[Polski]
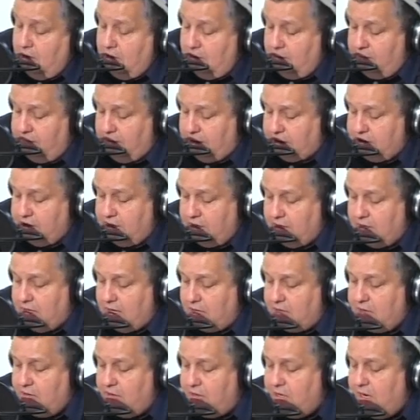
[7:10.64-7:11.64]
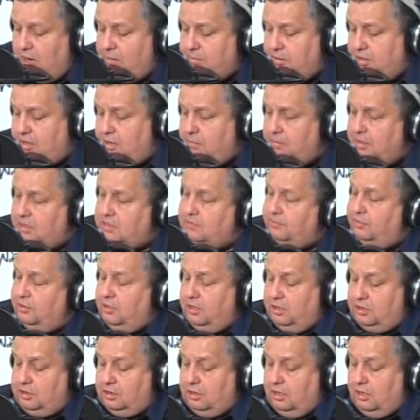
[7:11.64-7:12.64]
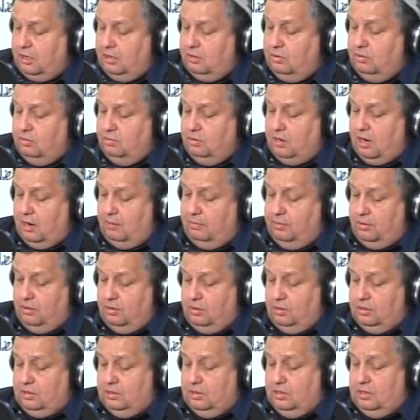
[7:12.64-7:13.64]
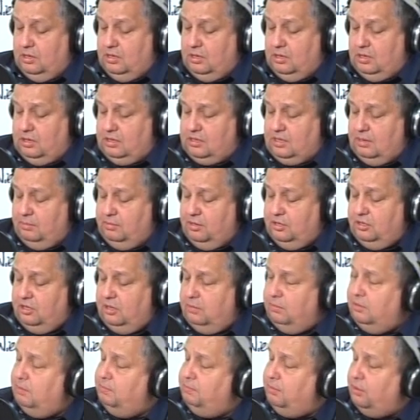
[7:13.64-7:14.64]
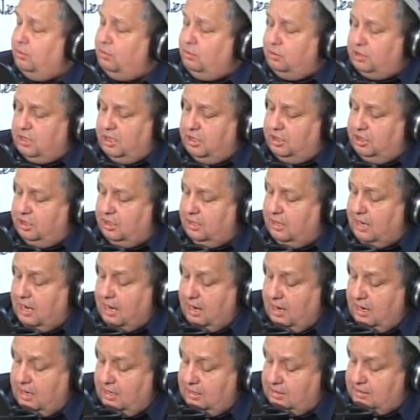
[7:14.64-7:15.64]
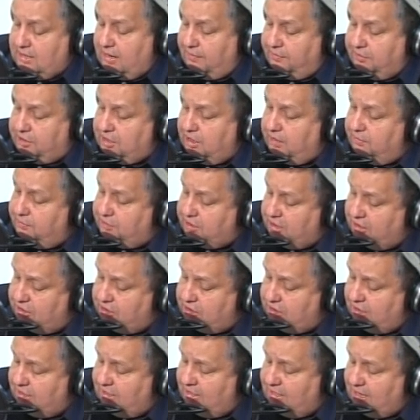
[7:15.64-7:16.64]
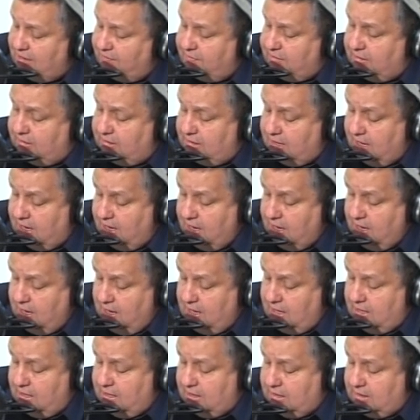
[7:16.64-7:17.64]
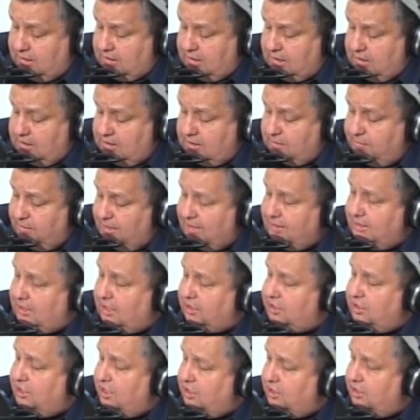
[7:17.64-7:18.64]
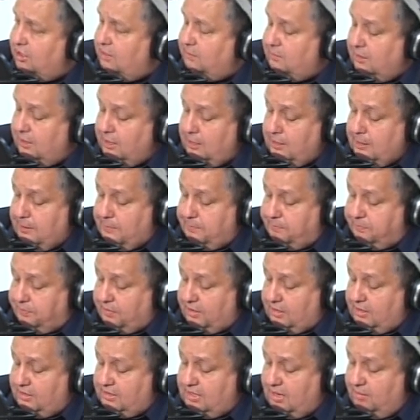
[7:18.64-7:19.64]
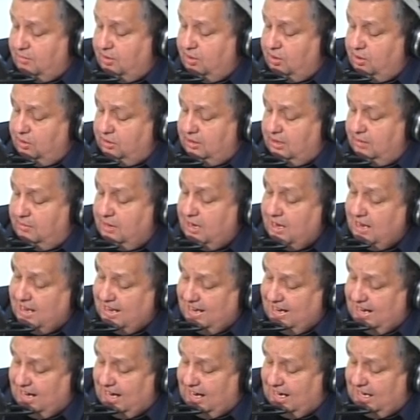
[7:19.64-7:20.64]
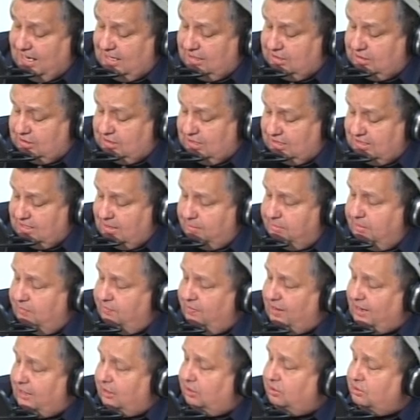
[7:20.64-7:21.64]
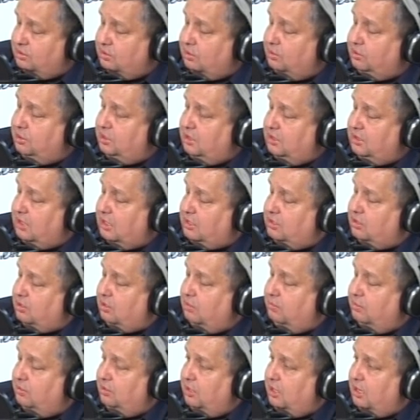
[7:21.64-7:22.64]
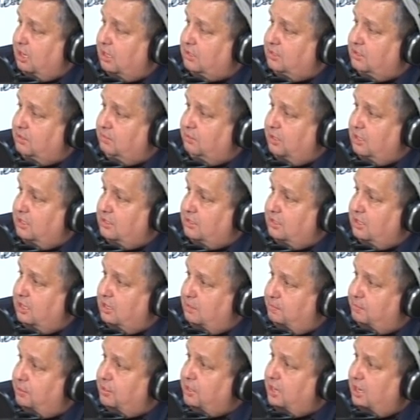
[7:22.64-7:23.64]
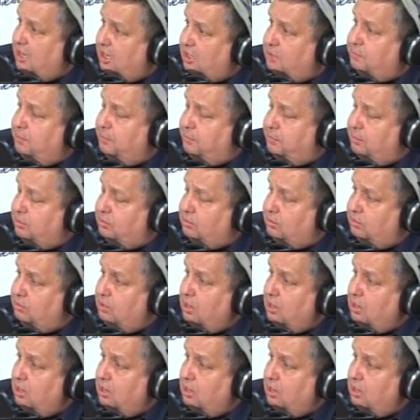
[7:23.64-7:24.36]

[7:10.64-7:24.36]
właśnie, jednak kochamy chyba swoje cztery kółka, bo ch chcemy nimi poruszać się zawsze i wszędzie i nawet na e, ten cmentarz jedziemy m, mm, samochodem, a czasami warto skorzystać z komunikacji miejskiej i pojechać po prostu